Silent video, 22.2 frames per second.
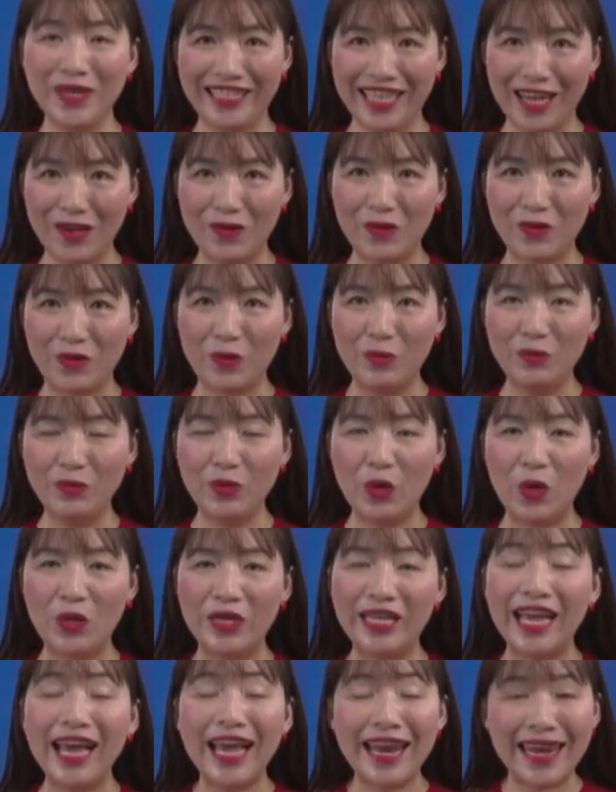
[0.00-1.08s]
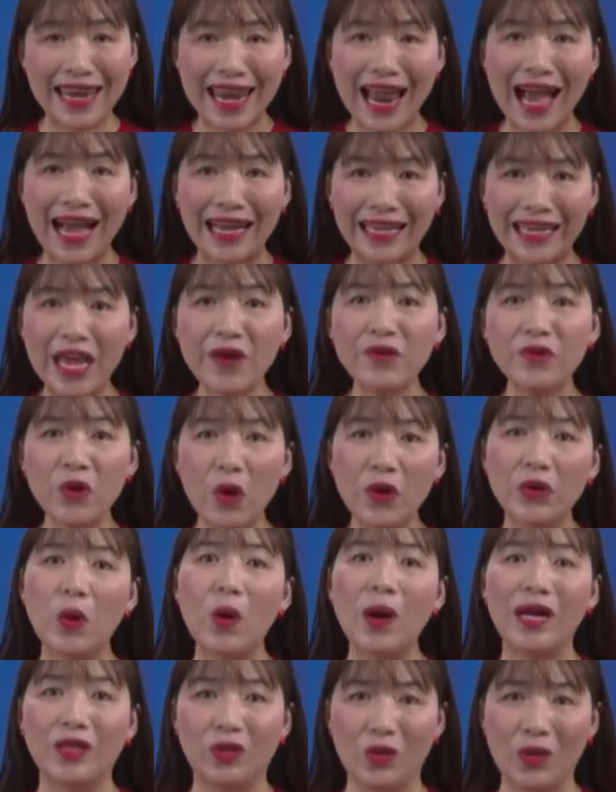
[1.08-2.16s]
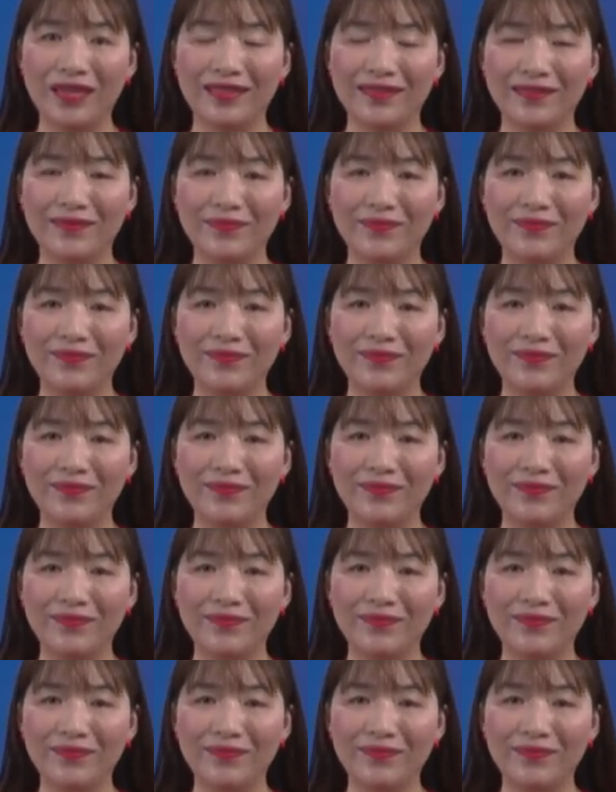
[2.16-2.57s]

nguyên tắc của chúng tôi là kêu gọi hòa thuận.